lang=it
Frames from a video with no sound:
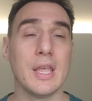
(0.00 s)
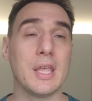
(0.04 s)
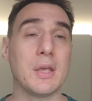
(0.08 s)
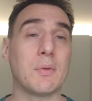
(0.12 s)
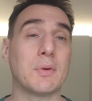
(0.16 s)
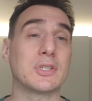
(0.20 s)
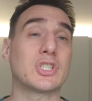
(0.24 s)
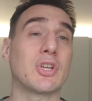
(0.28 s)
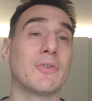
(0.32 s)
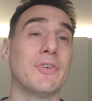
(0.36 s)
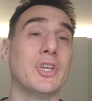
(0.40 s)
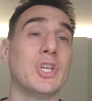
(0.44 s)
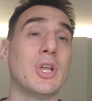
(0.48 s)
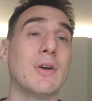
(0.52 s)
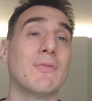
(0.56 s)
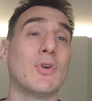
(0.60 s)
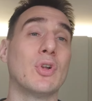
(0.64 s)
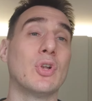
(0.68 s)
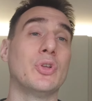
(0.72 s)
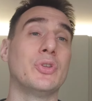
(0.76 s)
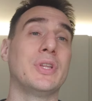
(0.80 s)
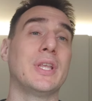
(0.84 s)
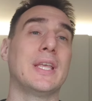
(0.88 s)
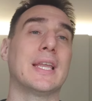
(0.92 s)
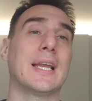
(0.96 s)
In questo video
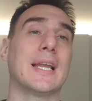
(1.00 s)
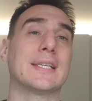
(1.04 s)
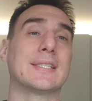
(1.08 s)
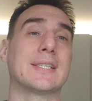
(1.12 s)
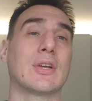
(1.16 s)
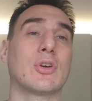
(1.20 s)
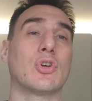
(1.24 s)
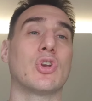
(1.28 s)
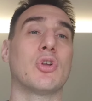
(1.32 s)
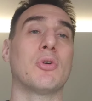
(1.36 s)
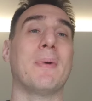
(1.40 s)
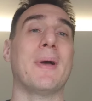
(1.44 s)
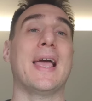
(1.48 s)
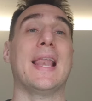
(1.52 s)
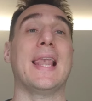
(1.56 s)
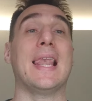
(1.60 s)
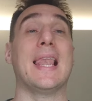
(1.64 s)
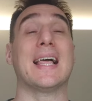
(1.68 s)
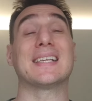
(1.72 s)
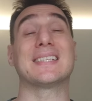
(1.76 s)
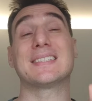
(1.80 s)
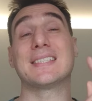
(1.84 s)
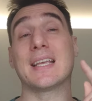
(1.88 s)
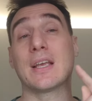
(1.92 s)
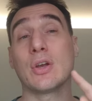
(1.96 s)
voglio dire, secondo me,
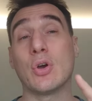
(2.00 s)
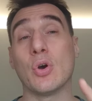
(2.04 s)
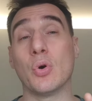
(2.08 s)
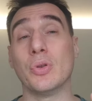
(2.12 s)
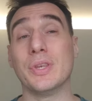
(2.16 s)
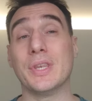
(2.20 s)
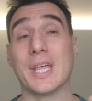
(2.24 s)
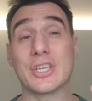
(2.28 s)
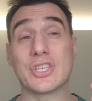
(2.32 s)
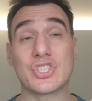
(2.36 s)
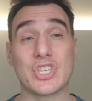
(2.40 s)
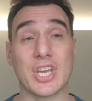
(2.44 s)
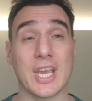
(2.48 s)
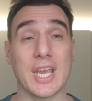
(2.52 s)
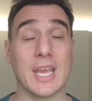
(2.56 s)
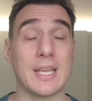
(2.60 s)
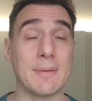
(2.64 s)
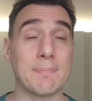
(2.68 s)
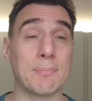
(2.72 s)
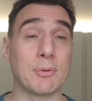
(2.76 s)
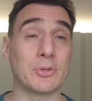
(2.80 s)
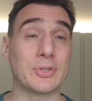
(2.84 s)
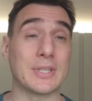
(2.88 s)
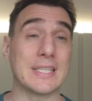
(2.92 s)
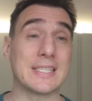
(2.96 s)
la seconda
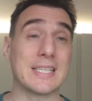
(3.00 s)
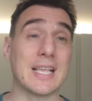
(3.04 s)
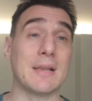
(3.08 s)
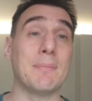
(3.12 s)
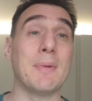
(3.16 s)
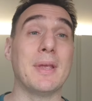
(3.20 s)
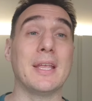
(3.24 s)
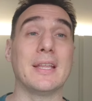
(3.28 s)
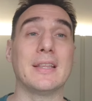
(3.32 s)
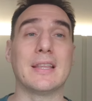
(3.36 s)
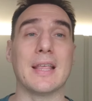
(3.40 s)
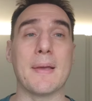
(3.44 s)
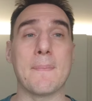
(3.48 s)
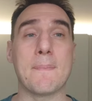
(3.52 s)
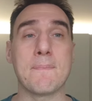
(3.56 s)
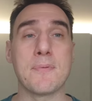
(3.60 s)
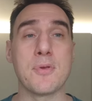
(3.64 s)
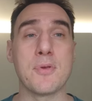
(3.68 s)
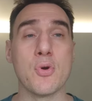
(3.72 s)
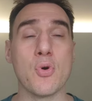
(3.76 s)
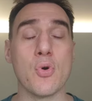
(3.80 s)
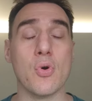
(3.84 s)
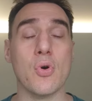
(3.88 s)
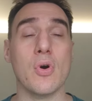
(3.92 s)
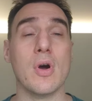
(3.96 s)
chain potenzialmente
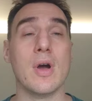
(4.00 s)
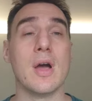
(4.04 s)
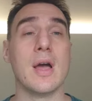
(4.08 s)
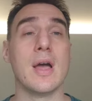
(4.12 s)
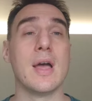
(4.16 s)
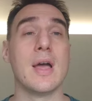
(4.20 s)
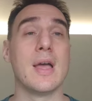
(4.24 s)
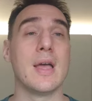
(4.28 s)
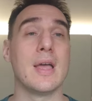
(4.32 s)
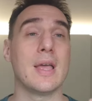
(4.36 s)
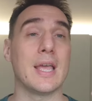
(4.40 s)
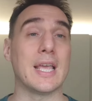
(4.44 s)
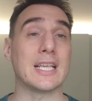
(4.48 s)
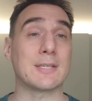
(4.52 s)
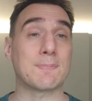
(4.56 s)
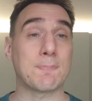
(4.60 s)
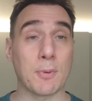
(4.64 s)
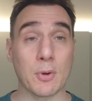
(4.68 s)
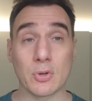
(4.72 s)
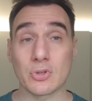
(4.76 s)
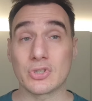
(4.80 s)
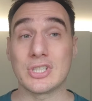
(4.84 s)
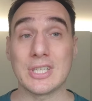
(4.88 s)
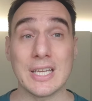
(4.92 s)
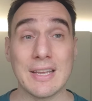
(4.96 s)
più
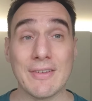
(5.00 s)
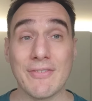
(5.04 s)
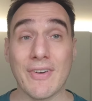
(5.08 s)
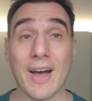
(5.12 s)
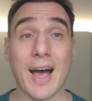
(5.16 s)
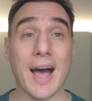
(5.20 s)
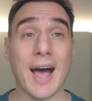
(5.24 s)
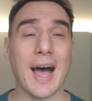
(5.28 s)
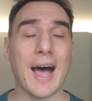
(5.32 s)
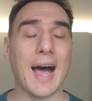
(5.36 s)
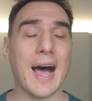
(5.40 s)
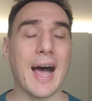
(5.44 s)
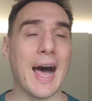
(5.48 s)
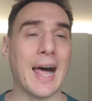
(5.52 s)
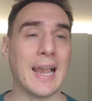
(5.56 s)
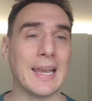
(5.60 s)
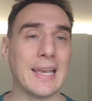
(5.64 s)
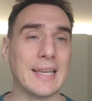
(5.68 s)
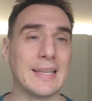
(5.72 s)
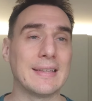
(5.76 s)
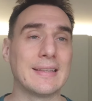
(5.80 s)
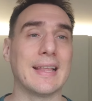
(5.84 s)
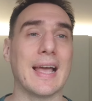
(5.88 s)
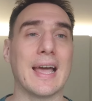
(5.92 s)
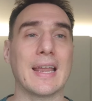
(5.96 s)
esplosiva
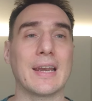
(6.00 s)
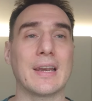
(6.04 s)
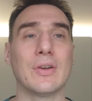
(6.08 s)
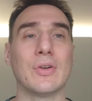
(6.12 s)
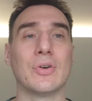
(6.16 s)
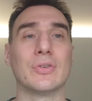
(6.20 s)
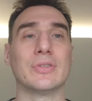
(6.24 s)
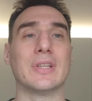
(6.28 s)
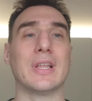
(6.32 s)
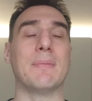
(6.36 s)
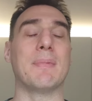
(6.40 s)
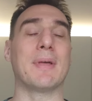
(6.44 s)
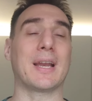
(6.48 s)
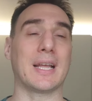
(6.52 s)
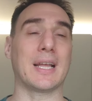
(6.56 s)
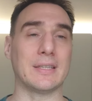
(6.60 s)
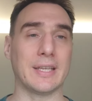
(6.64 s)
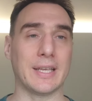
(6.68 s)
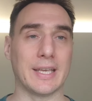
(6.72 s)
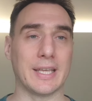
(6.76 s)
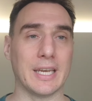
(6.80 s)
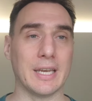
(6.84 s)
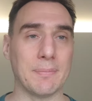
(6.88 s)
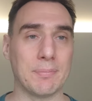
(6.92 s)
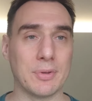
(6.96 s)
all'interno dei
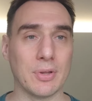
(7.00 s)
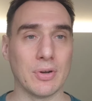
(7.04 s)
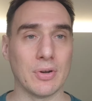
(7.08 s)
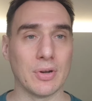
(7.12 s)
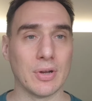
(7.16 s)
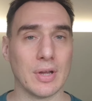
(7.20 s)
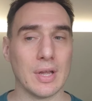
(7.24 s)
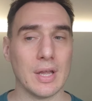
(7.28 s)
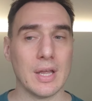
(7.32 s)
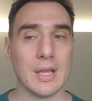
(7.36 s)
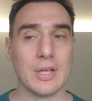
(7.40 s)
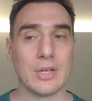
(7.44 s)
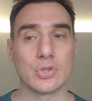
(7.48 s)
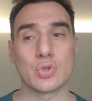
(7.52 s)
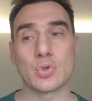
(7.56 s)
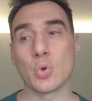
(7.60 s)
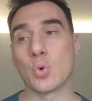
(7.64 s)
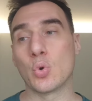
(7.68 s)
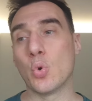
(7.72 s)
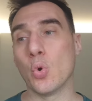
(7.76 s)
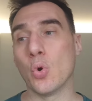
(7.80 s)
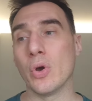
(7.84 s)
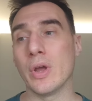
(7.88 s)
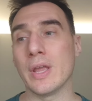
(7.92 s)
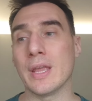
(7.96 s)
mercati cripto su
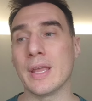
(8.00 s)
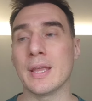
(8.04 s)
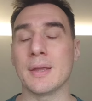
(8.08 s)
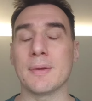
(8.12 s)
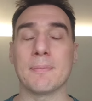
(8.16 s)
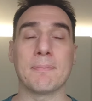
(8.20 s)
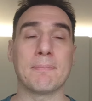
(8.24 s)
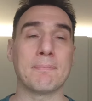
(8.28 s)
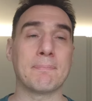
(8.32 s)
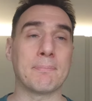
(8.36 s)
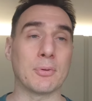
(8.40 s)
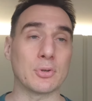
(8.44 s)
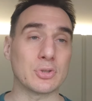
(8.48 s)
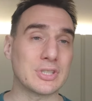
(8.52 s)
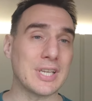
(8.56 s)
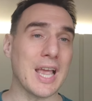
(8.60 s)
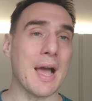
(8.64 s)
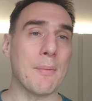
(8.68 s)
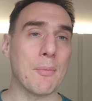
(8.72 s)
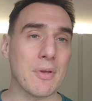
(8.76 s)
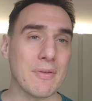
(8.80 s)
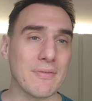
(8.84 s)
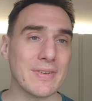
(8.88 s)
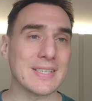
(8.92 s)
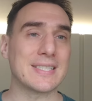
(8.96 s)
cui
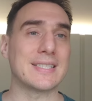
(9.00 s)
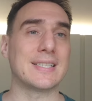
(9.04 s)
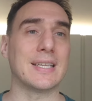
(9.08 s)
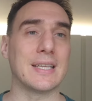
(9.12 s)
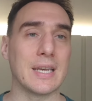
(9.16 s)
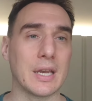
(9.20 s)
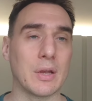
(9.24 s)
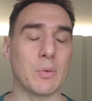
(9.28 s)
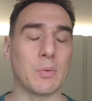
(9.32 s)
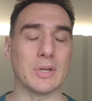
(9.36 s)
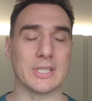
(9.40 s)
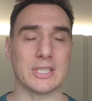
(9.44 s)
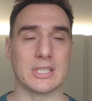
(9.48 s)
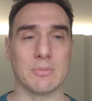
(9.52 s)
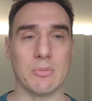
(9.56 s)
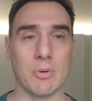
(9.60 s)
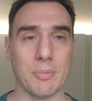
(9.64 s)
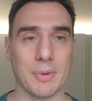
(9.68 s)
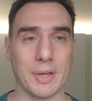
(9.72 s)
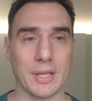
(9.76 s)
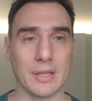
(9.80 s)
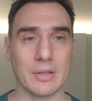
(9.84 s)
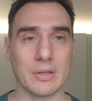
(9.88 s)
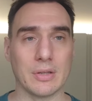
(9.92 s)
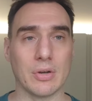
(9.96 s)
possiamo investire in questo
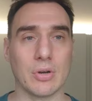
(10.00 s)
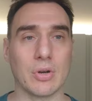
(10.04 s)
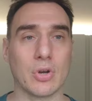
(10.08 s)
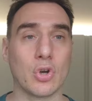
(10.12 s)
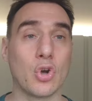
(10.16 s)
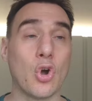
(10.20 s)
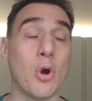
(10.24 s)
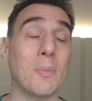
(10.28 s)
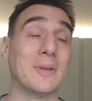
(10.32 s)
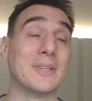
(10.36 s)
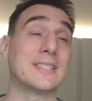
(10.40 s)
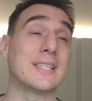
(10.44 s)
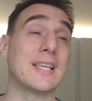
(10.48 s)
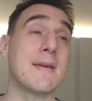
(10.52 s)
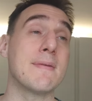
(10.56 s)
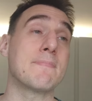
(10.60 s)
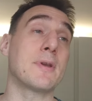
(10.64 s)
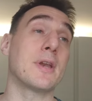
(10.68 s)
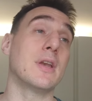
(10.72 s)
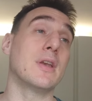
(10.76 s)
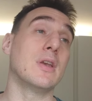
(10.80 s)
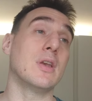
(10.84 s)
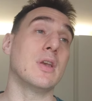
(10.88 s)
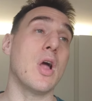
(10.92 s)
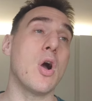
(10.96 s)
momento. Come
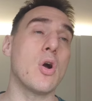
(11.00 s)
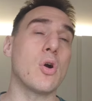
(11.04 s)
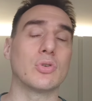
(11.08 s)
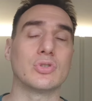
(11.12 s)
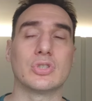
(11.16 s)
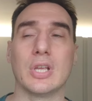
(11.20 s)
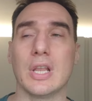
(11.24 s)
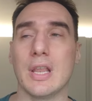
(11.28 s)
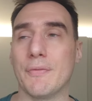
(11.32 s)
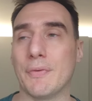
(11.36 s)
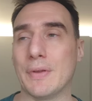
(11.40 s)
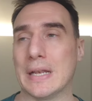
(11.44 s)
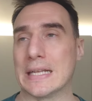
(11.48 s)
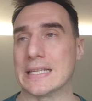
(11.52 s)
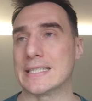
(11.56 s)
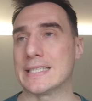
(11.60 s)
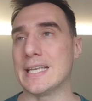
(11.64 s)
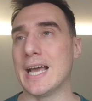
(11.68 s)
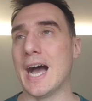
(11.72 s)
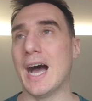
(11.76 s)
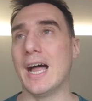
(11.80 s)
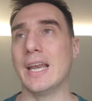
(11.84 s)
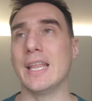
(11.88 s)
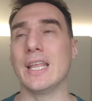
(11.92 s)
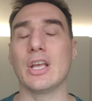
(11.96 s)
sempre no consigli
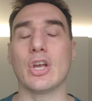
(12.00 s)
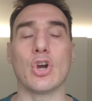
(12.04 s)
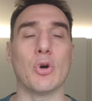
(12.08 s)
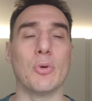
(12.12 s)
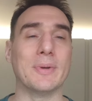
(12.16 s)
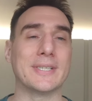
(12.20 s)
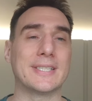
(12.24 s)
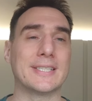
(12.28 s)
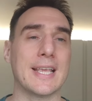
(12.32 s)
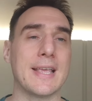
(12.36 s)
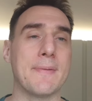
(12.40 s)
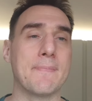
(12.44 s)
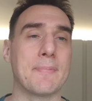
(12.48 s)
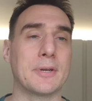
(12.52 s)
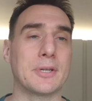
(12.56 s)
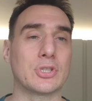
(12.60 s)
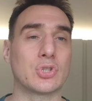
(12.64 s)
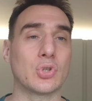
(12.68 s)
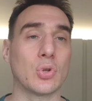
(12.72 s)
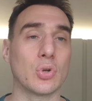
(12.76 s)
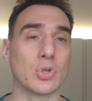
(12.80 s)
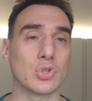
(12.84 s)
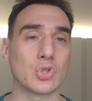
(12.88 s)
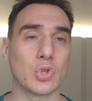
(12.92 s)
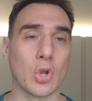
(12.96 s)
finanziari, come sempre
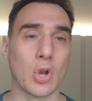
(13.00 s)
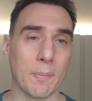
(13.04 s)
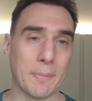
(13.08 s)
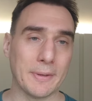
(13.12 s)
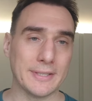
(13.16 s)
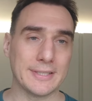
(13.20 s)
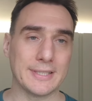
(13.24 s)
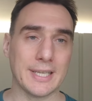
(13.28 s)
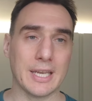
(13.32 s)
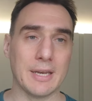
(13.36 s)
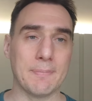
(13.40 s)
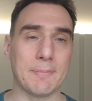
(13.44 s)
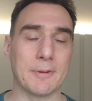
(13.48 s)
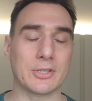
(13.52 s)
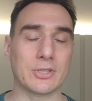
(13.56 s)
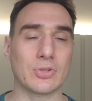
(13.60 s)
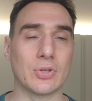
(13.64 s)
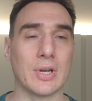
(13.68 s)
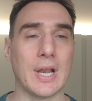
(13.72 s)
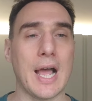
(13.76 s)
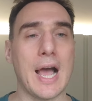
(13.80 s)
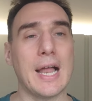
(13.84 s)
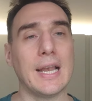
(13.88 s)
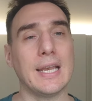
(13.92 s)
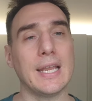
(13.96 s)
sono solo pensieri
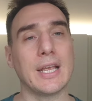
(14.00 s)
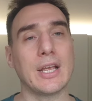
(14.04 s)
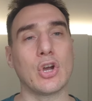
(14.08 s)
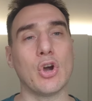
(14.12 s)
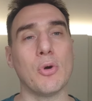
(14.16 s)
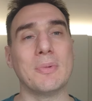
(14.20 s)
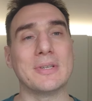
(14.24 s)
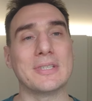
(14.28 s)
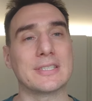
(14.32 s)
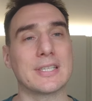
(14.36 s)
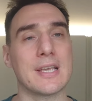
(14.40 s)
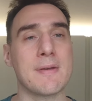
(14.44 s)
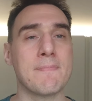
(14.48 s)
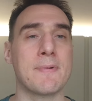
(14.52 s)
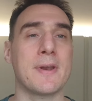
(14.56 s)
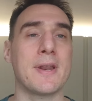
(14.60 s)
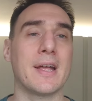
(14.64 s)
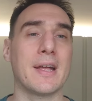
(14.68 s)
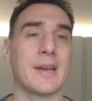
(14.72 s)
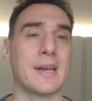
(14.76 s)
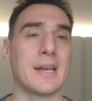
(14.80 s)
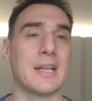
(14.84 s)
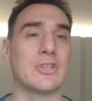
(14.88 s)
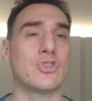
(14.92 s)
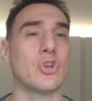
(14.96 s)
personali, come
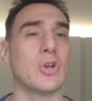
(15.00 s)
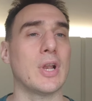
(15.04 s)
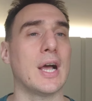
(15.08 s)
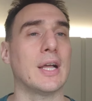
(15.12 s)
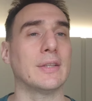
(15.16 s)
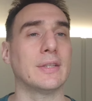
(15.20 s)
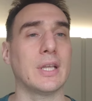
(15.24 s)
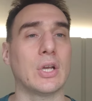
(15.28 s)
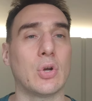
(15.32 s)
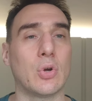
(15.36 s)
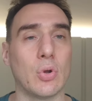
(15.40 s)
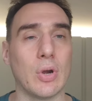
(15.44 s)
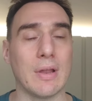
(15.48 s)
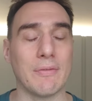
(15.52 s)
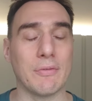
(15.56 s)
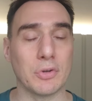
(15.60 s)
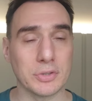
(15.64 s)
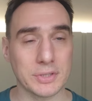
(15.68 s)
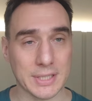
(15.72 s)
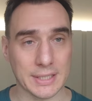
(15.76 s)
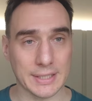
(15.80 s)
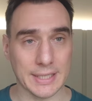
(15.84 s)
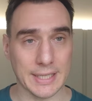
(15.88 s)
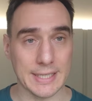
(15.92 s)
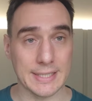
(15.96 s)
sempre ragionate con la
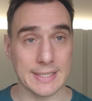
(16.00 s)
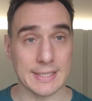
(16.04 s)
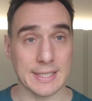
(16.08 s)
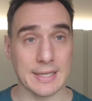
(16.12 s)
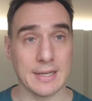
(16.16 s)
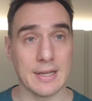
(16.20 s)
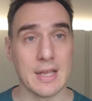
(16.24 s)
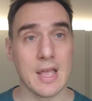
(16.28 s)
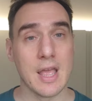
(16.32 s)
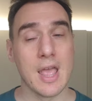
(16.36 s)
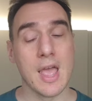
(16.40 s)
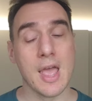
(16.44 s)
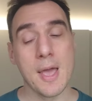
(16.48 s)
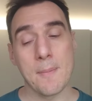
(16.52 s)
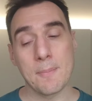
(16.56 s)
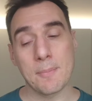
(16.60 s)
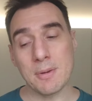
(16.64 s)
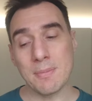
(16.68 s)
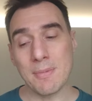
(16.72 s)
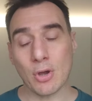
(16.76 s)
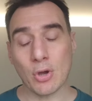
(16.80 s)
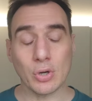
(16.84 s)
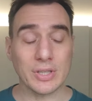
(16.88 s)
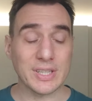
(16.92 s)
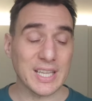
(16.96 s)
vostra testa.
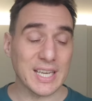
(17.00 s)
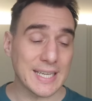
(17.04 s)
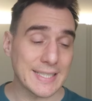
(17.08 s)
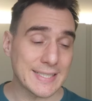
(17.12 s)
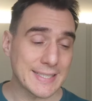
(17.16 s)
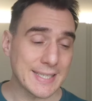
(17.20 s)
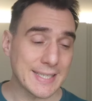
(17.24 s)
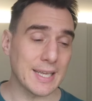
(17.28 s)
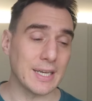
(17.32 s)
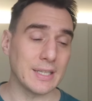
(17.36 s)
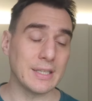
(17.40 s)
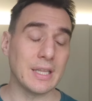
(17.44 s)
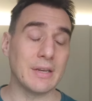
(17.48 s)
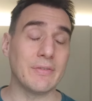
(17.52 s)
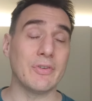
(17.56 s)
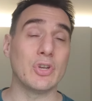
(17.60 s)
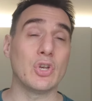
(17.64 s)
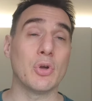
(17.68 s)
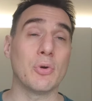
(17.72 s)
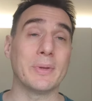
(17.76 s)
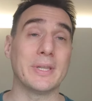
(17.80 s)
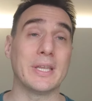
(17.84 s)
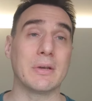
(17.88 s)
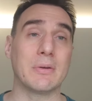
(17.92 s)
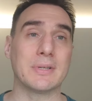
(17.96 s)
Prima ancora di iniziare a dirvi il
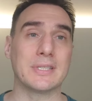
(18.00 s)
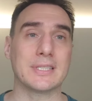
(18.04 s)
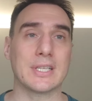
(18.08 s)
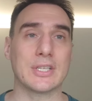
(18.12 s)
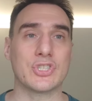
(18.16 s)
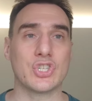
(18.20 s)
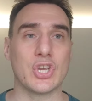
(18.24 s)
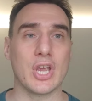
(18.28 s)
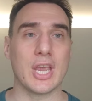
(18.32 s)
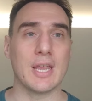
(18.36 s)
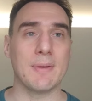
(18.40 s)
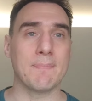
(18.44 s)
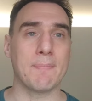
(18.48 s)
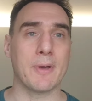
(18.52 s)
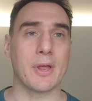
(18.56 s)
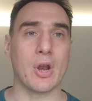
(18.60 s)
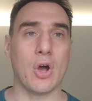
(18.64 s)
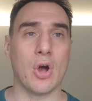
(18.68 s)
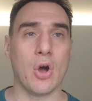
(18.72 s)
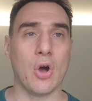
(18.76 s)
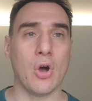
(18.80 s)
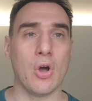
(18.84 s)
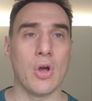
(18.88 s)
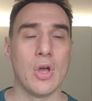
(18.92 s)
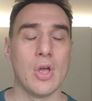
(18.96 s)
nome di questa chain
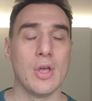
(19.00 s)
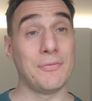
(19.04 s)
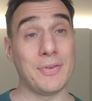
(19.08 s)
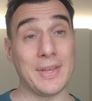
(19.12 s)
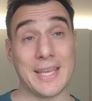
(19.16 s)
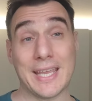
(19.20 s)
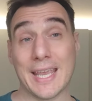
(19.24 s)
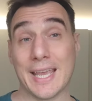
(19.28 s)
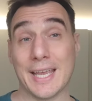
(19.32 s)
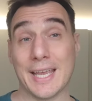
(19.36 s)
però vi